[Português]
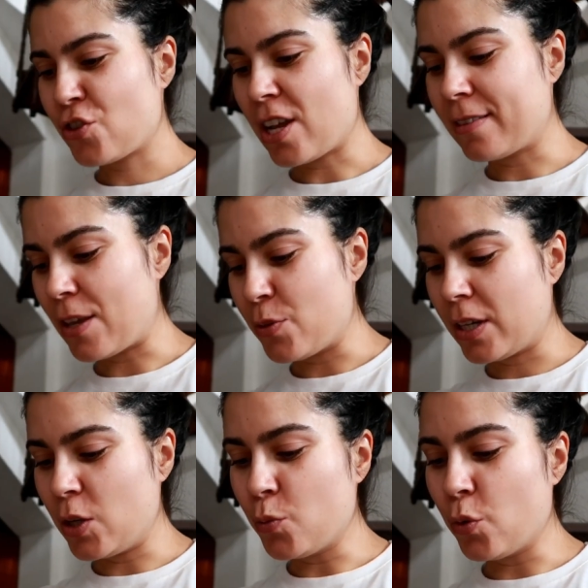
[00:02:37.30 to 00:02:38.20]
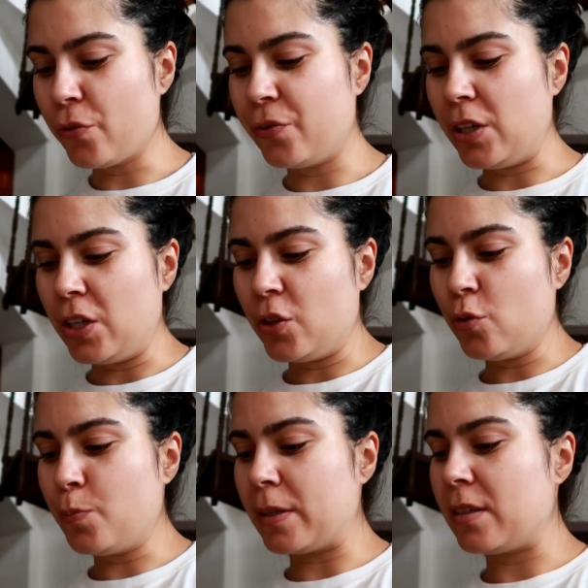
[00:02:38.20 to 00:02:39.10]
Já tenho aqui o meu
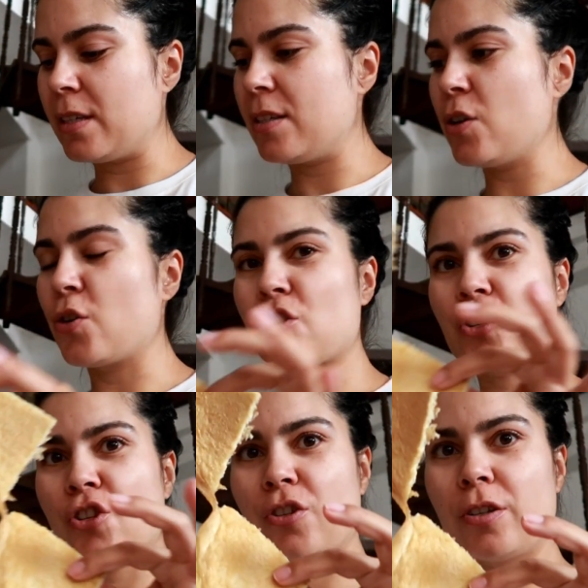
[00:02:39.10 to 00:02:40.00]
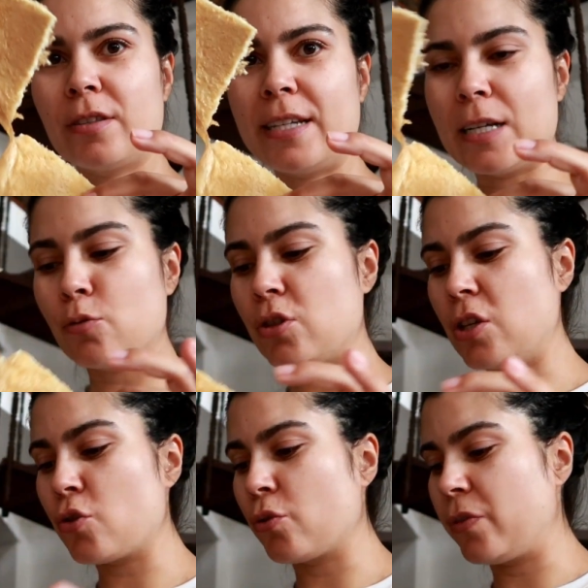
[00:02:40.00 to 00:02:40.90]
ovinho, parti assim aos
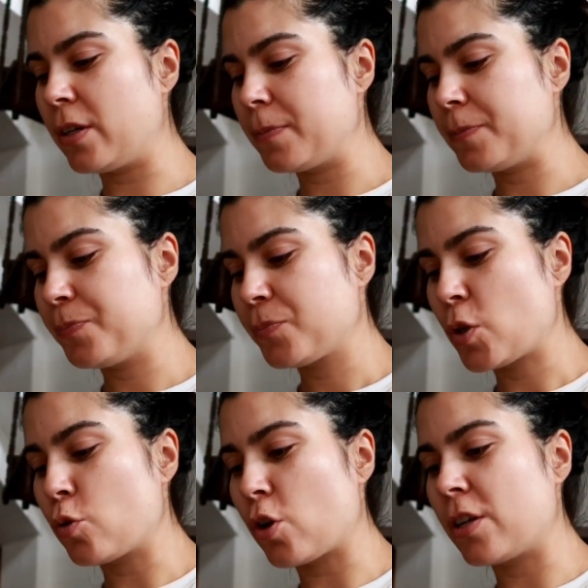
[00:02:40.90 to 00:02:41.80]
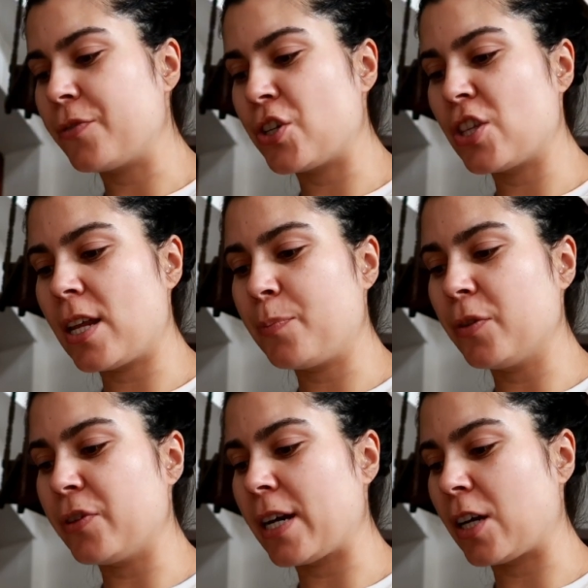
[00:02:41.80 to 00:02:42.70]
triângulozinhos, estão a ver? Eu coloco na frigideira para
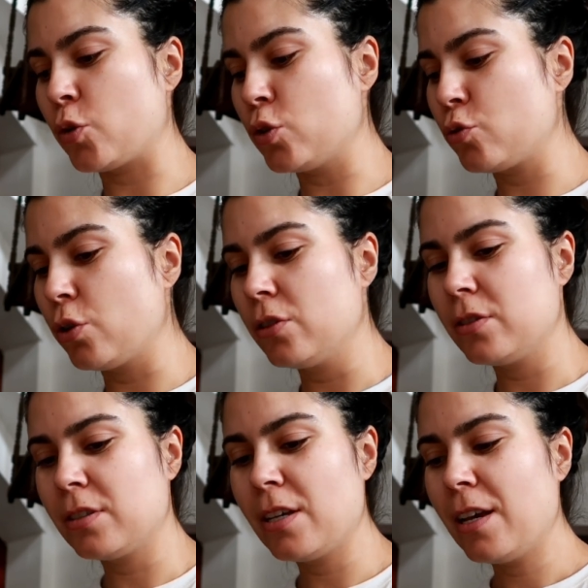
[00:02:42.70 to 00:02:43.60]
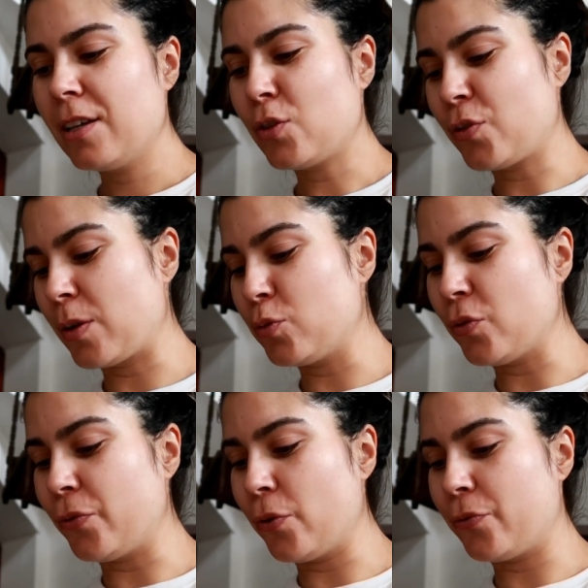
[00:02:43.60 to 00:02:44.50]
ele ficar redondo. Então fica
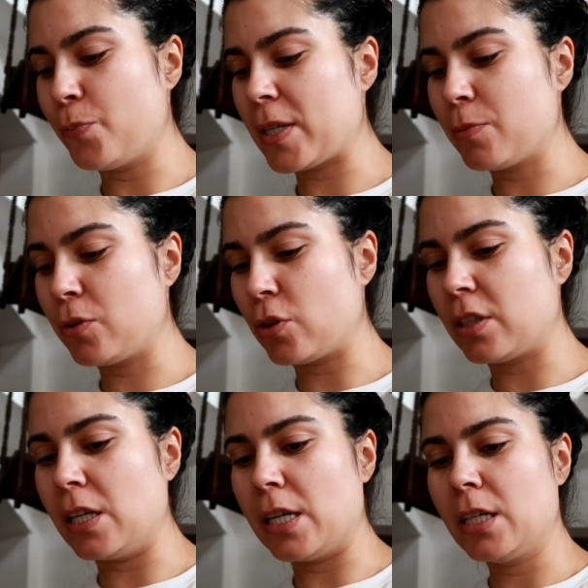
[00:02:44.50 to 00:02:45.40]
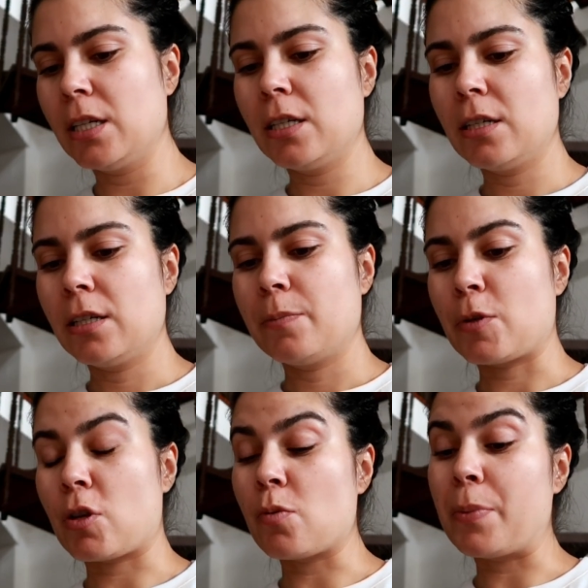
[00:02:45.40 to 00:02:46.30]
muito fofo, parece uma tortilha.
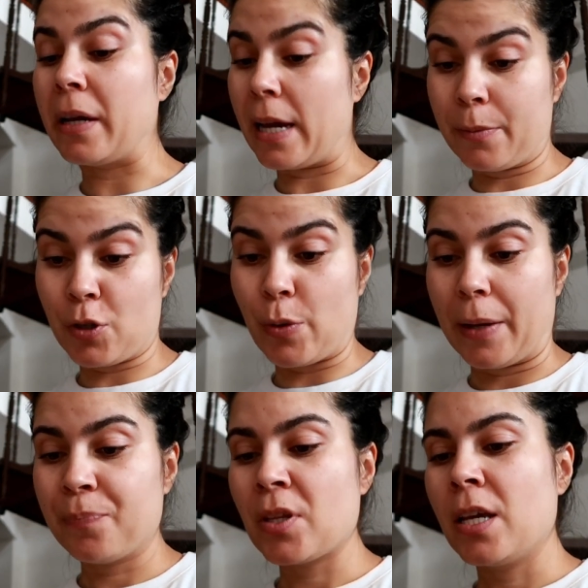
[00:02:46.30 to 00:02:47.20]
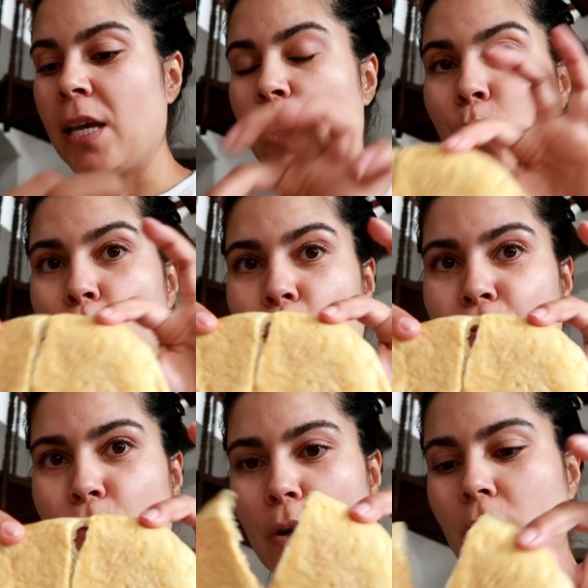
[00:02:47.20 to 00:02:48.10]
Parece quase uma panqueca, mas não é. É
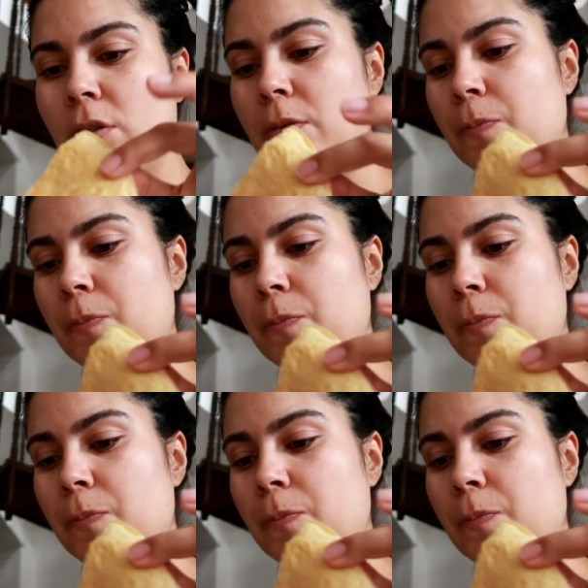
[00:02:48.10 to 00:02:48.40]
ovo, ó.